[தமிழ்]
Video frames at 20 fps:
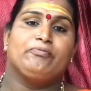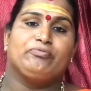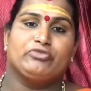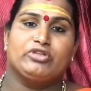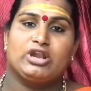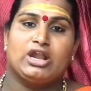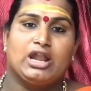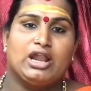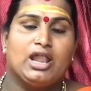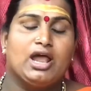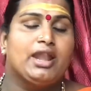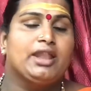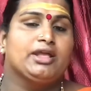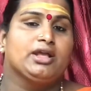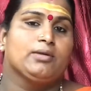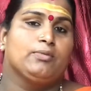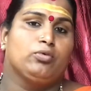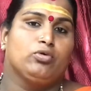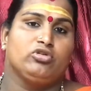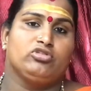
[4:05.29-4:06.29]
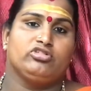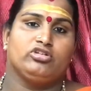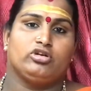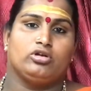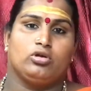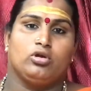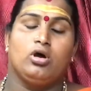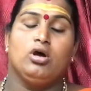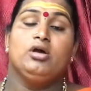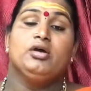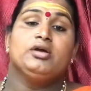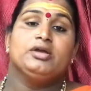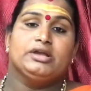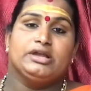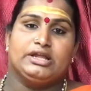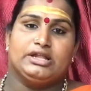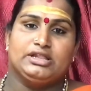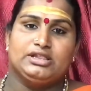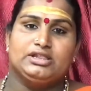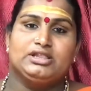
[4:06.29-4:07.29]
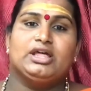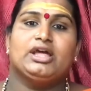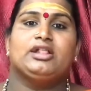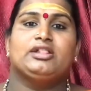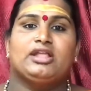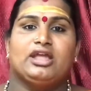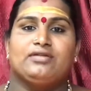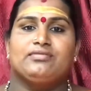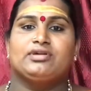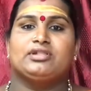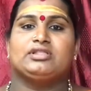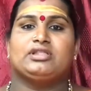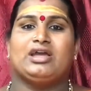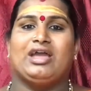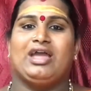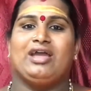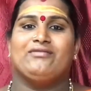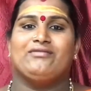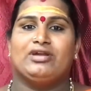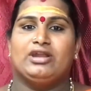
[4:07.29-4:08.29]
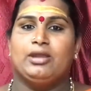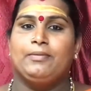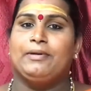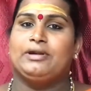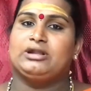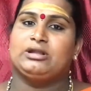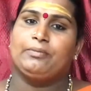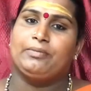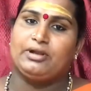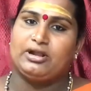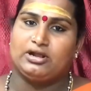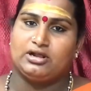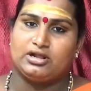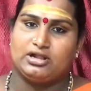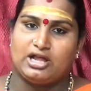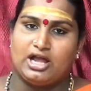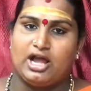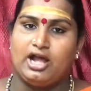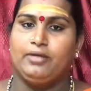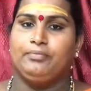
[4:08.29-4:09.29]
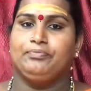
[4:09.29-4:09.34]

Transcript: இந்த நல்லா நீங்கள் புரிஞ்சுக்கணும் இந்த தெய்வத்தை வழிபட்ட பிறகு தான்